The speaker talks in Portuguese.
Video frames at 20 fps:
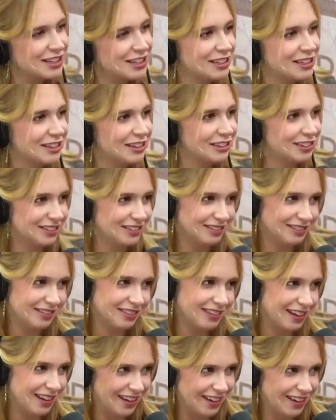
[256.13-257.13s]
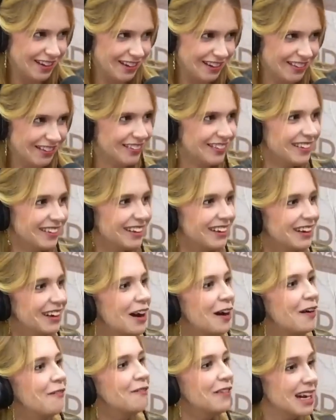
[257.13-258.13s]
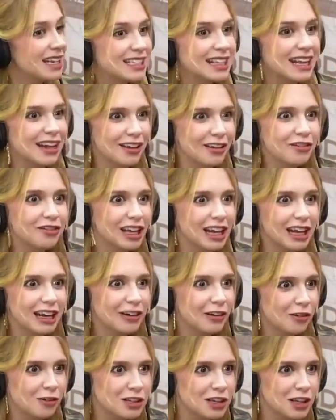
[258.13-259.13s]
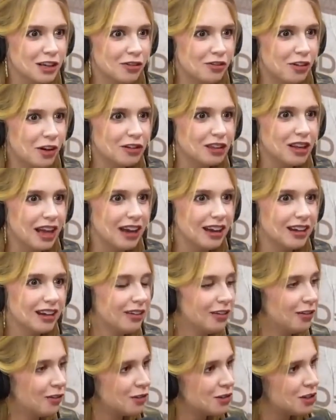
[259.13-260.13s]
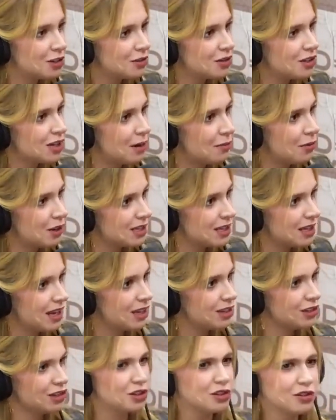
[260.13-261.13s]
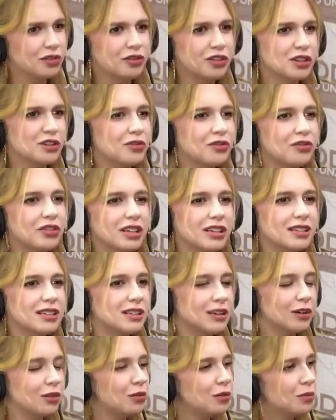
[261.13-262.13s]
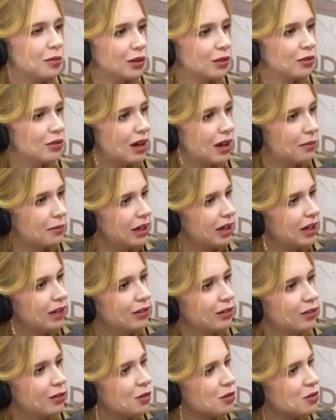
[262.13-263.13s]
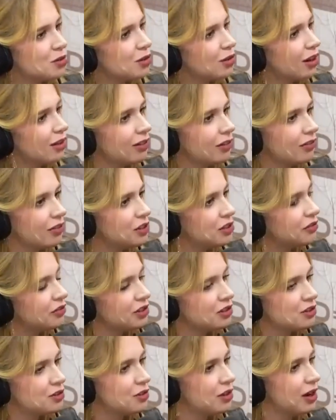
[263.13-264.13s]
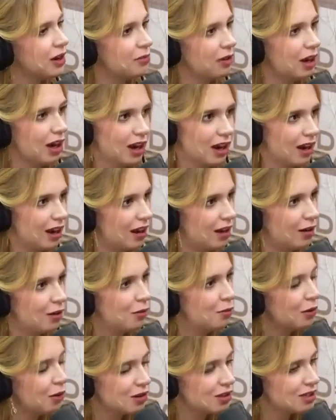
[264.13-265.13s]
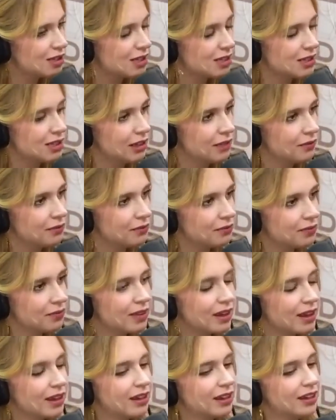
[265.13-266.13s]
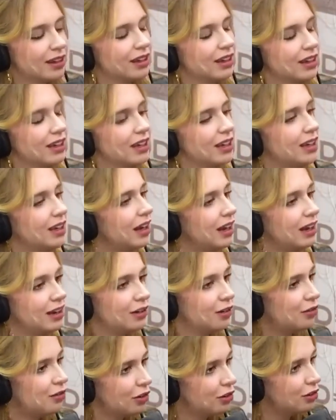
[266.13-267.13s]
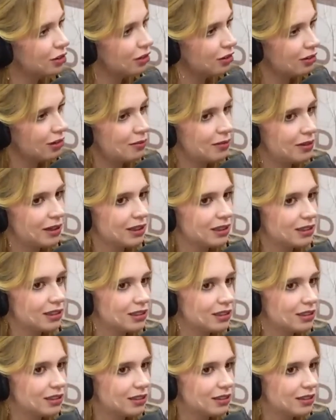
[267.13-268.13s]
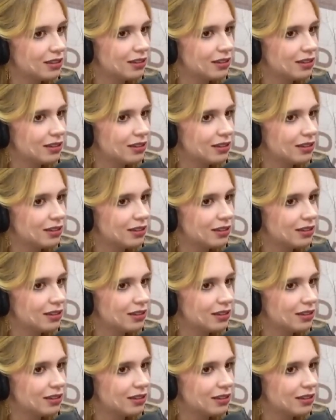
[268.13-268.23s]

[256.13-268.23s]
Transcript: Tá acontecendo. É. Mas teve que ele não conseguiu voltar, ele não conseguiu usar a passagem. Acho que o visto venceu no meio do caminho e o consulado tava difícil de remarcar, hum. alguma coisa assim. E aí não voltou nunca mais.